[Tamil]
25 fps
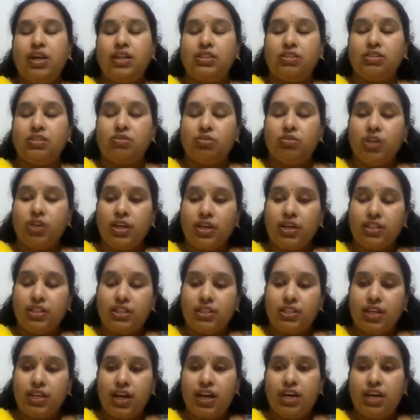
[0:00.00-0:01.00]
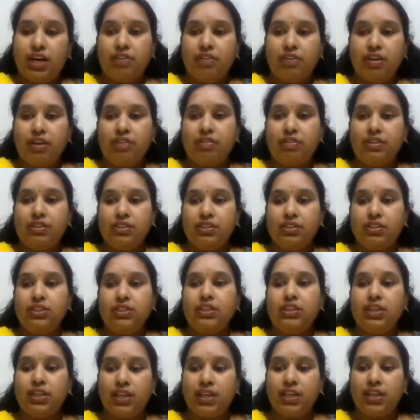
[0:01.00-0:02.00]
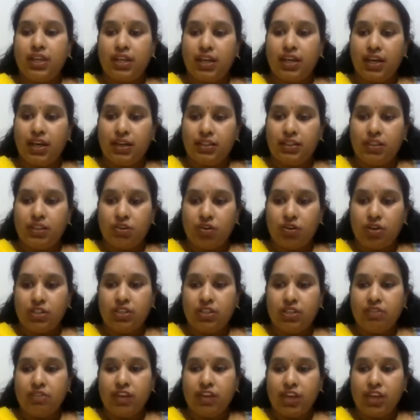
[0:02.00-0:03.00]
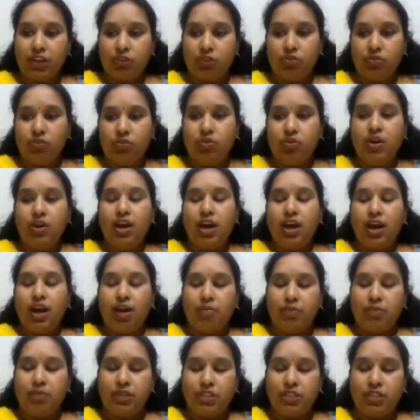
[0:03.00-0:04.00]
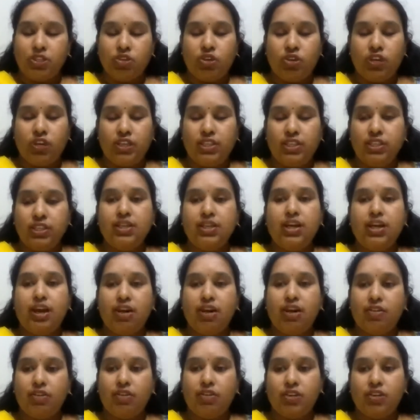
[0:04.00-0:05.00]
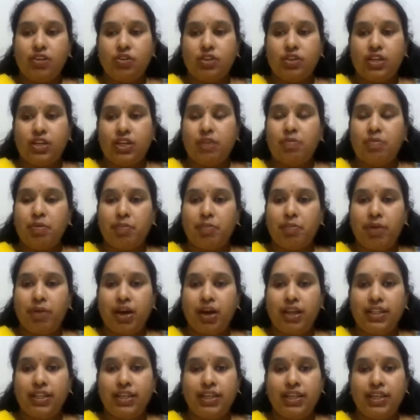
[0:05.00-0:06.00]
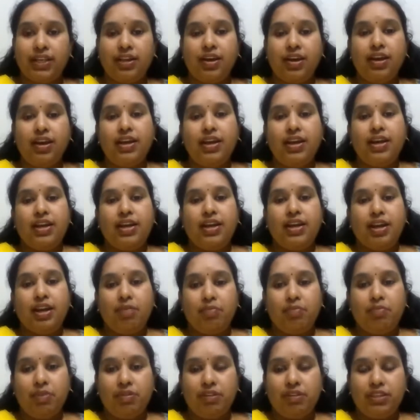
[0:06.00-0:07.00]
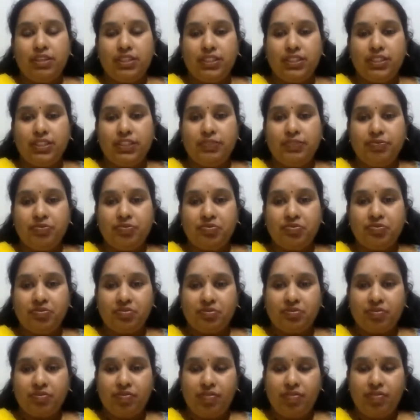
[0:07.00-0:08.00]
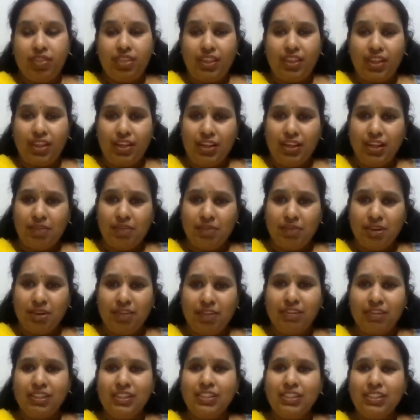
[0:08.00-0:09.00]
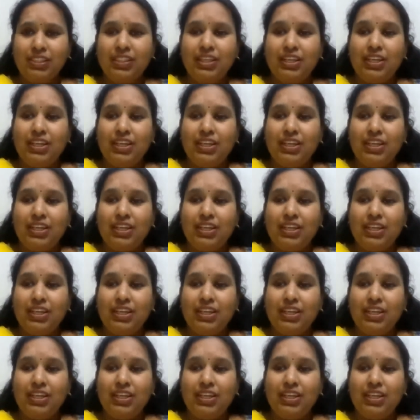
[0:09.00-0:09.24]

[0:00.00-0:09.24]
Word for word: இந்த உலகத்துக்காகவே வந்து எனக்கு அந்த குழந்தை வேணும் அப்படின்னு சொல்லிட்டு அவங்க சொல்றாங்க இப்ப பாத்தீங்கன்னா நம்ம வந்து நமக்கு வந்து